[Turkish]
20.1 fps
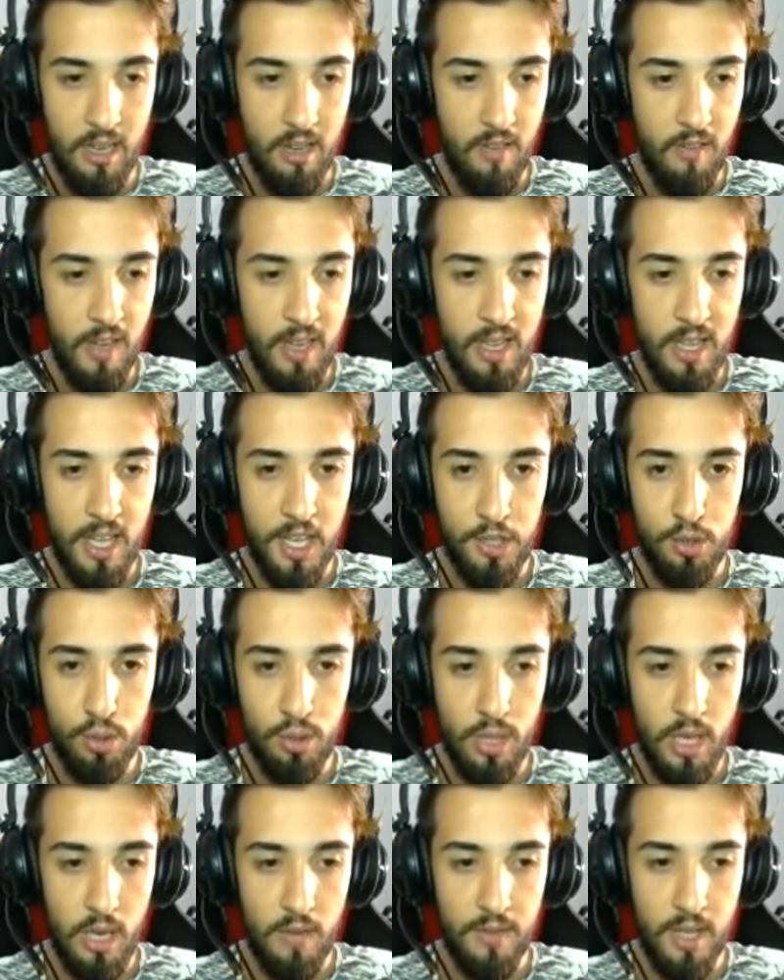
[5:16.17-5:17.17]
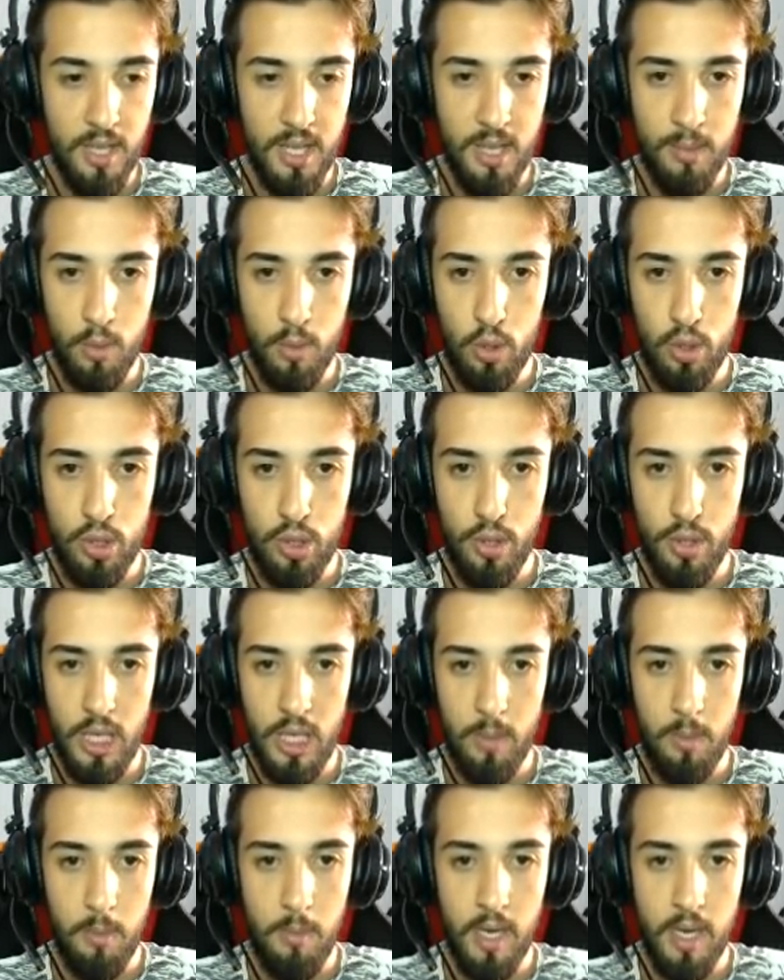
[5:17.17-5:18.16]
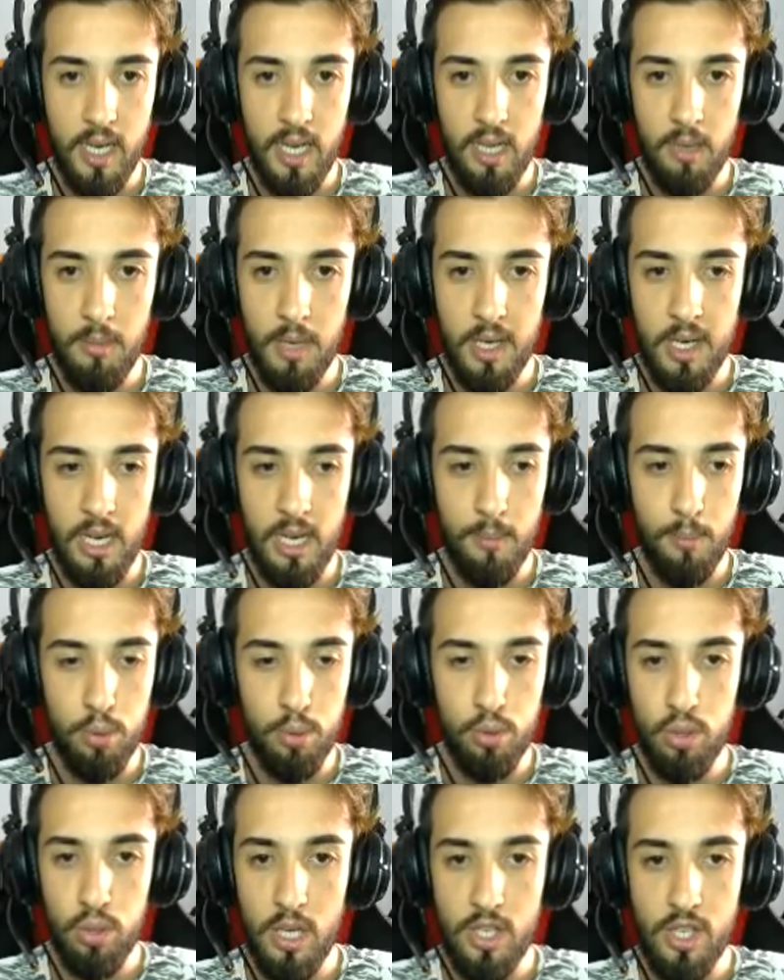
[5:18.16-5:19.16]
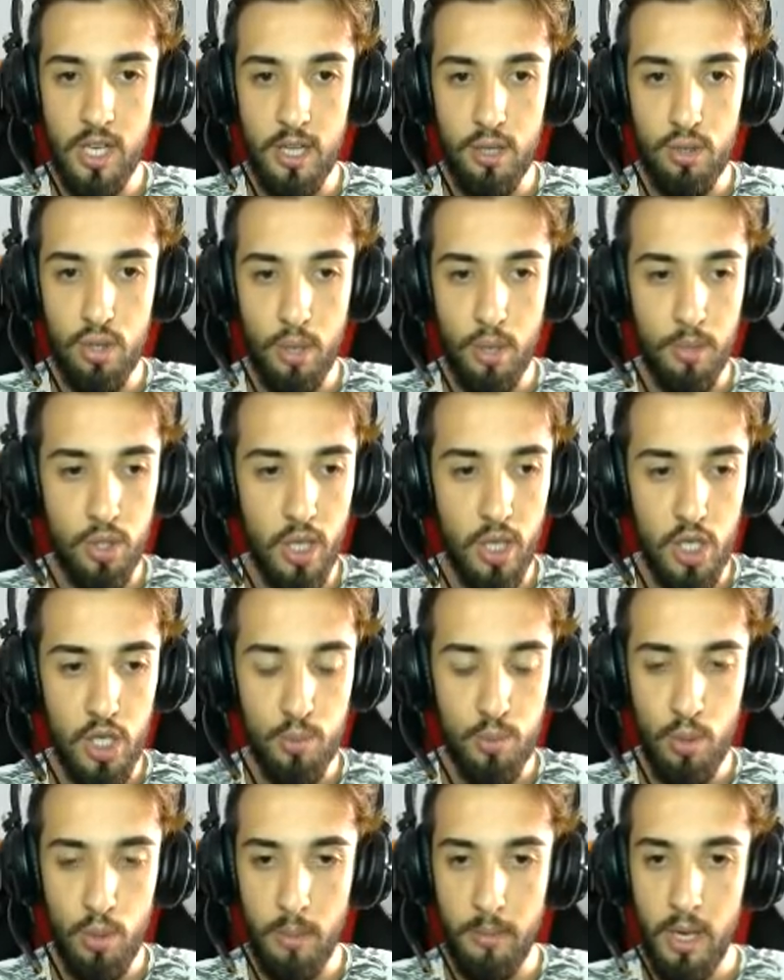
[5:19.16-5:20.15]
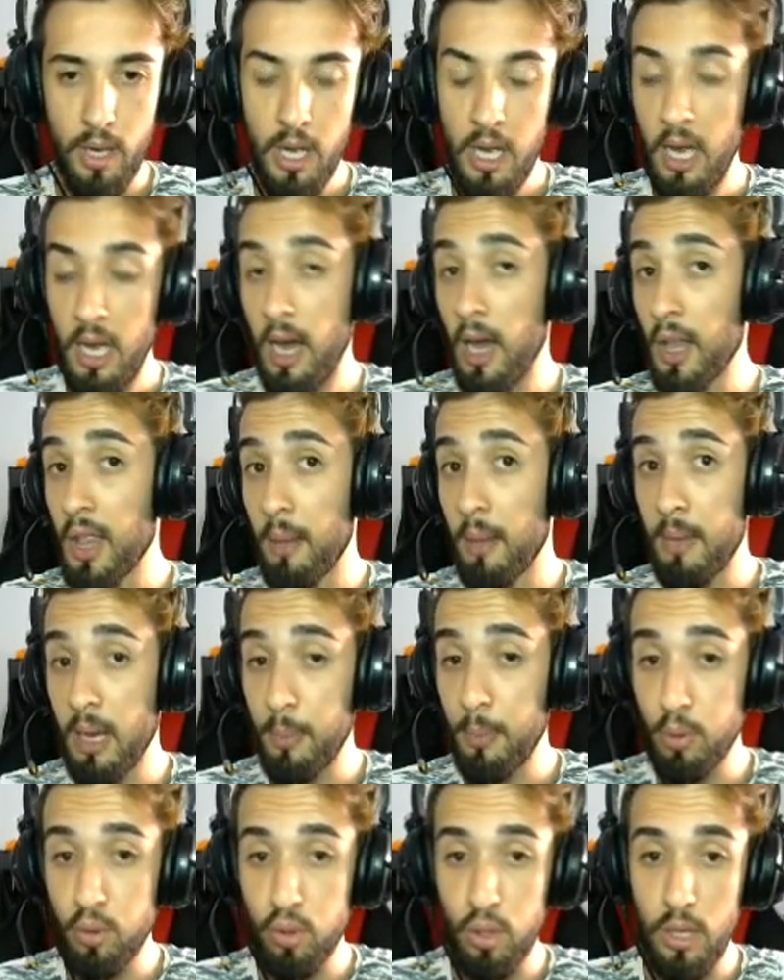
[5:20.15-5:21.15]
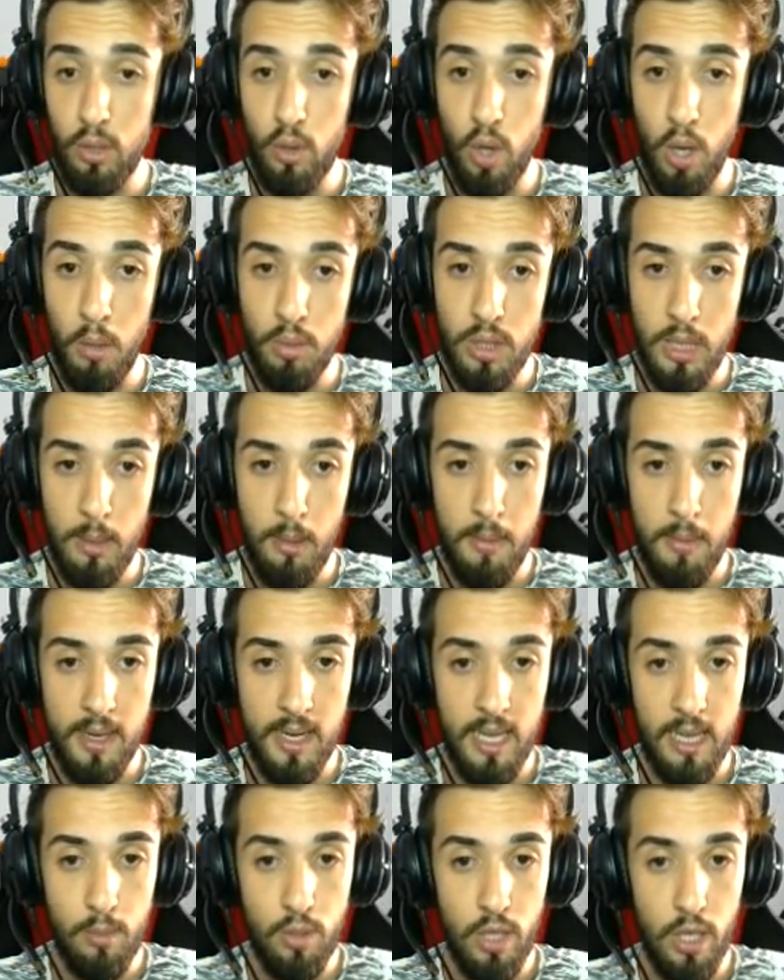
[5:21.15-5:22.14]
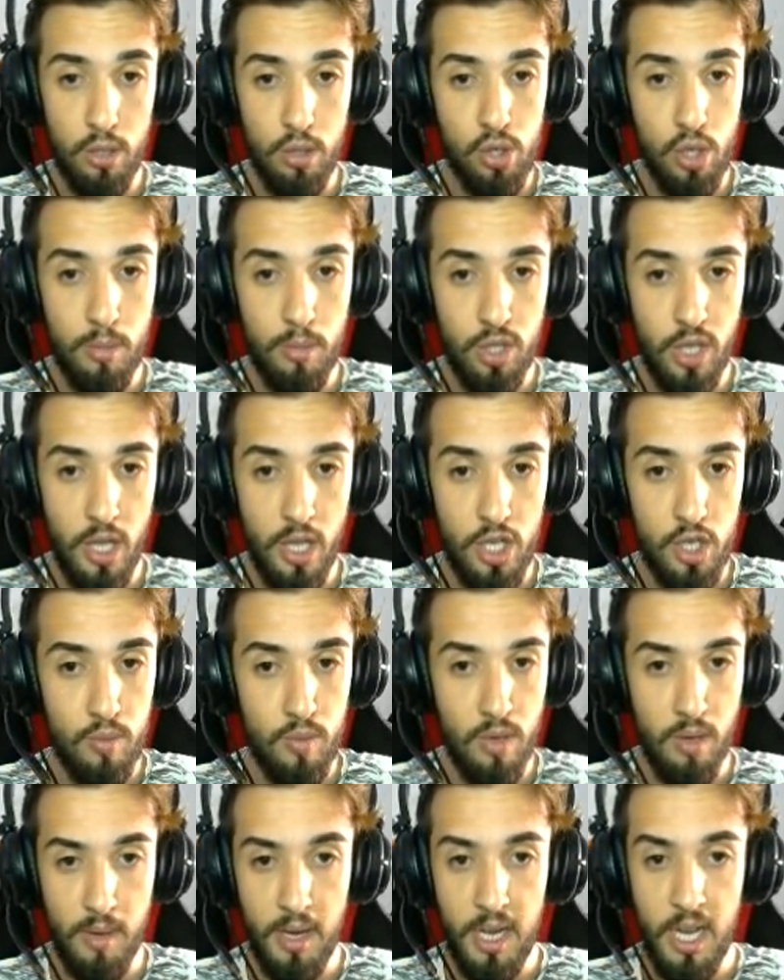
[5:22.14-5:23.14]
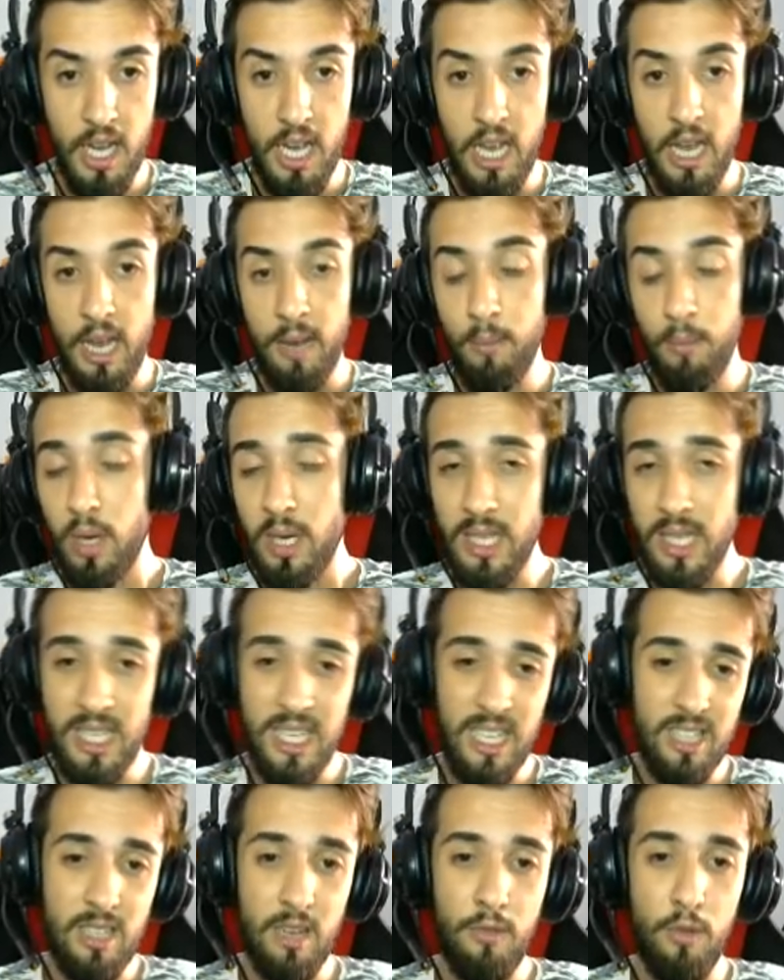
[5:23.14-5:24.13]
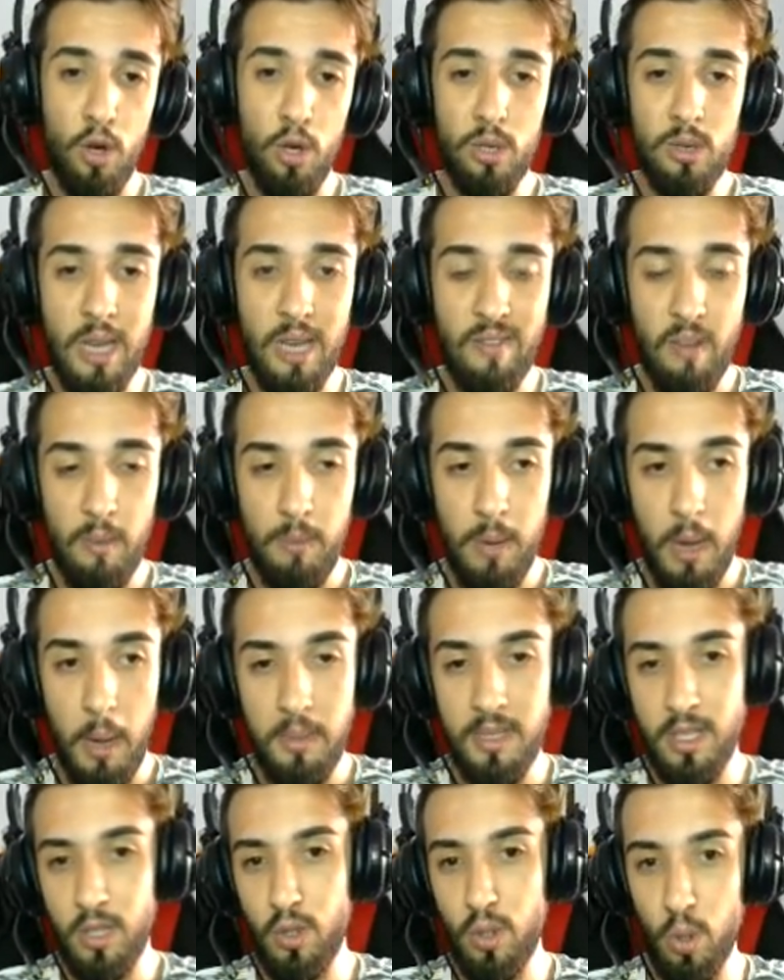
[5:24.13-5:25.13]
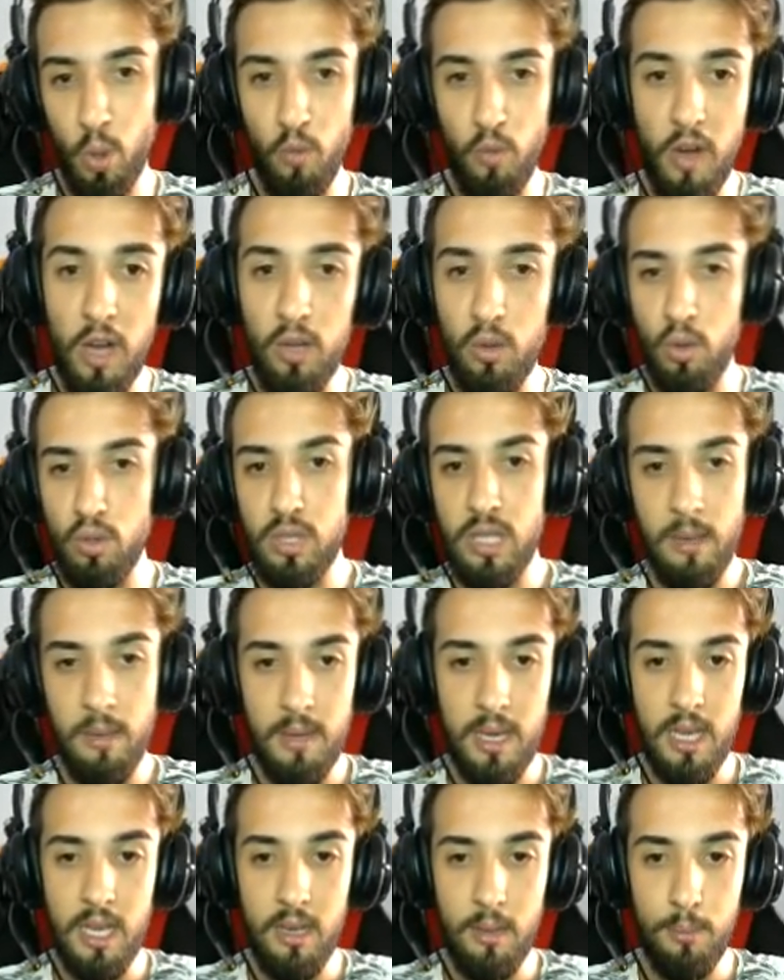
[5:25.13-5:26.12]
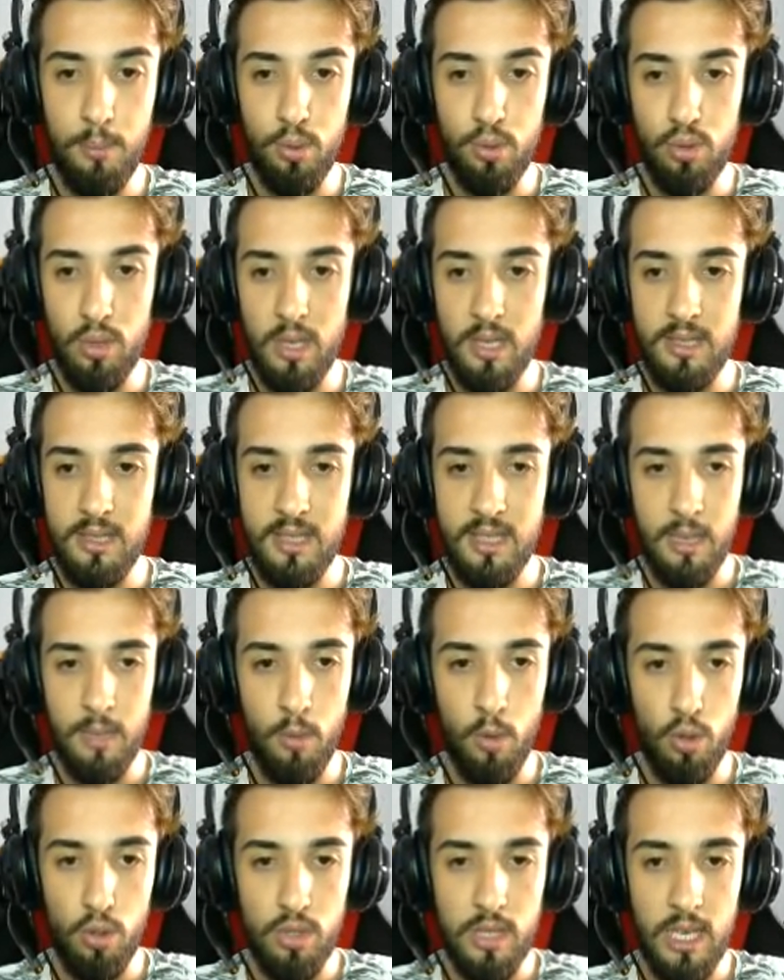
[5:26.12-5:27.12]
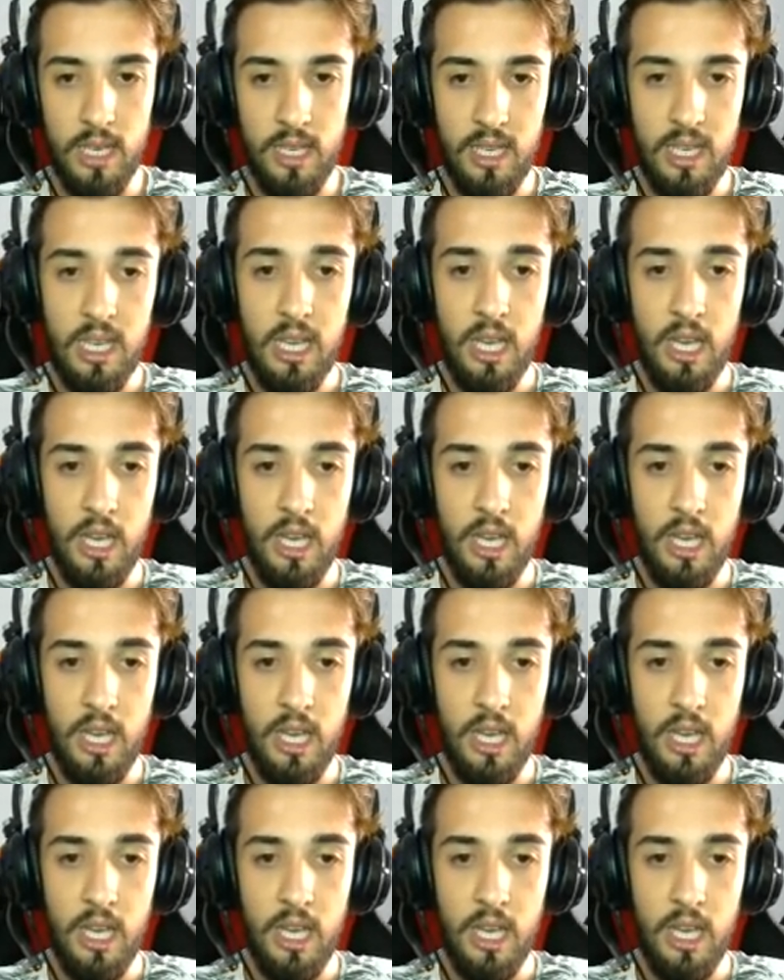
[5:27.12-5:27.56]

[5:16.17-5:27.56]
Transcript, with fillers: Vallahi şu tarafta adam gösteriyor gibi bakalım bakalım pusula çalışıyor mu çalışmıyor mu Adamlar pusula koymuş ama bakalım çalışıyor mu çalışmıyor mu Bu arada keşke Fortnite ve PUBG'de şöyle ufak da olsa ve pusula sistemi olsaydı